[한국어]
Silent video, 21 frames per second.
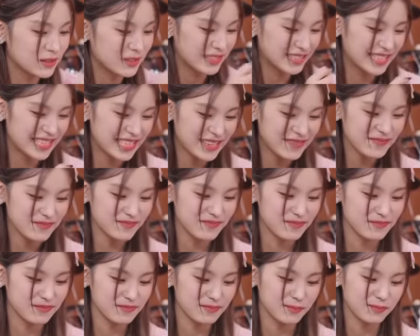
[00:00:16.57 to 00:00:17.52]
웃김,
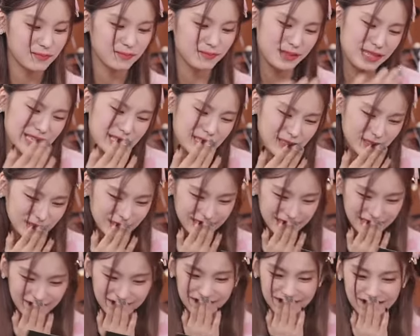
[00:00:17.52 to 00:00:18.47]

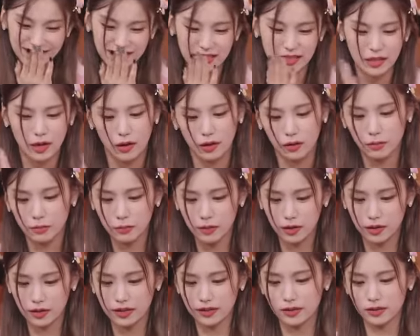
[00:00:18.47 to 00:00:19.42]
비웃음,
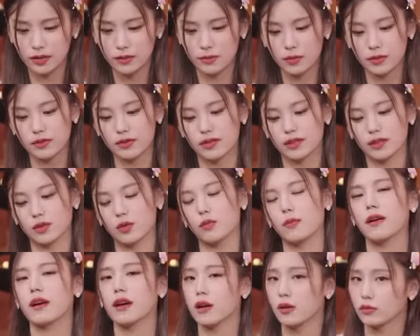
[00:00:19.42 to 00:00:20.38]
경멸이 섞인 표정이라
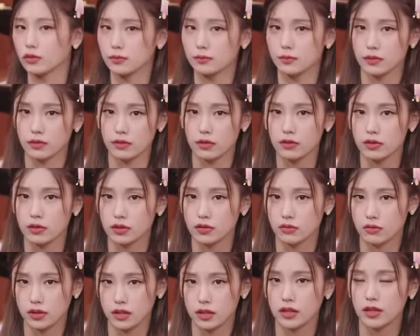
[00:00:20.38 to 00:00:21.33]
도망가고 싶었던
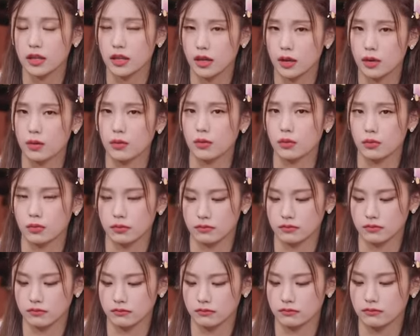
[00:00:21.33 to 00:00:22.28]
기억이 있네요. 아,
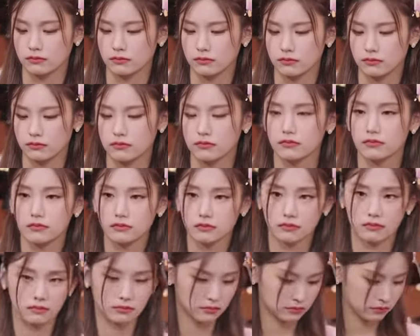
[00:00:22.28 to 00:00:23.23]
너무해. 강렬이
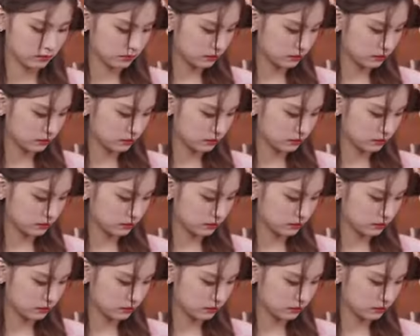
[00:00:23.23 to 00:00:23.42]
아,